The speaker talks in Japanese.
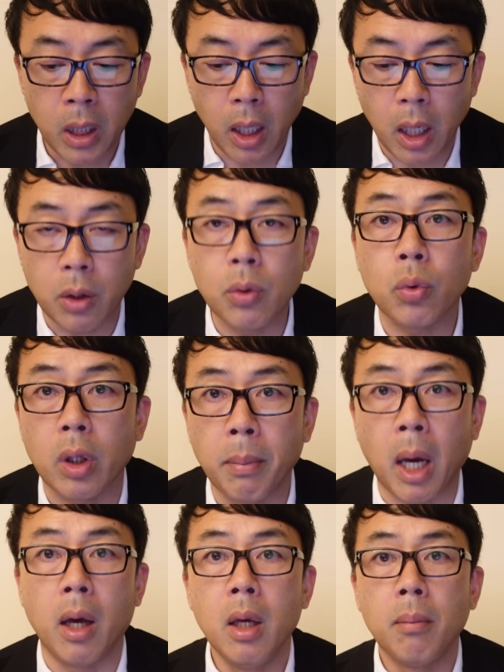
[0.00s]
えー、いうことで、
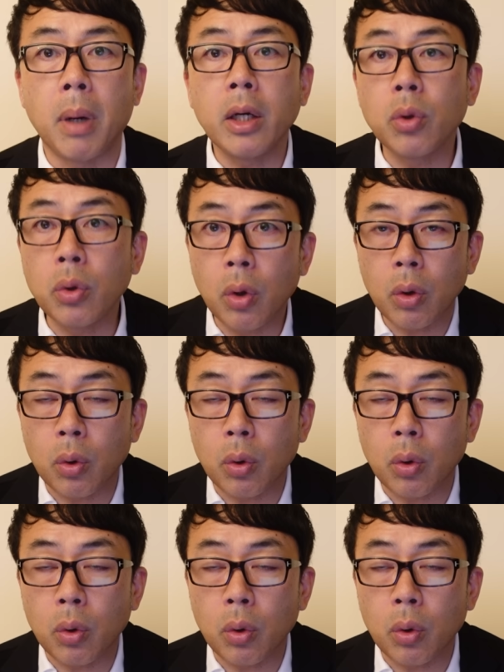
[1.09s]
まあ、毎度の